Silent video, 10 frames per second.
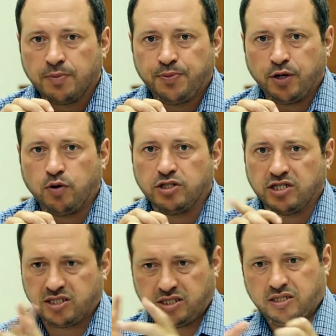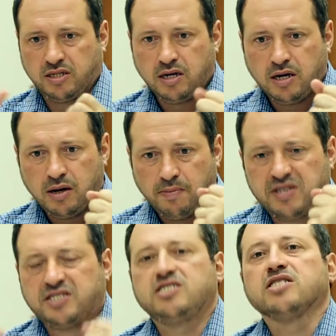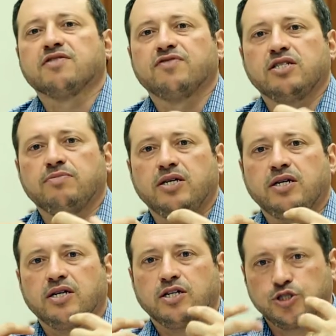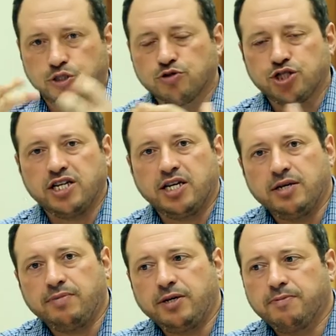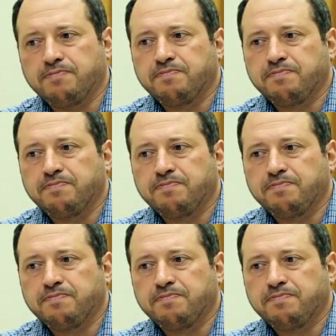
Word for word: приходят с массированными служениями,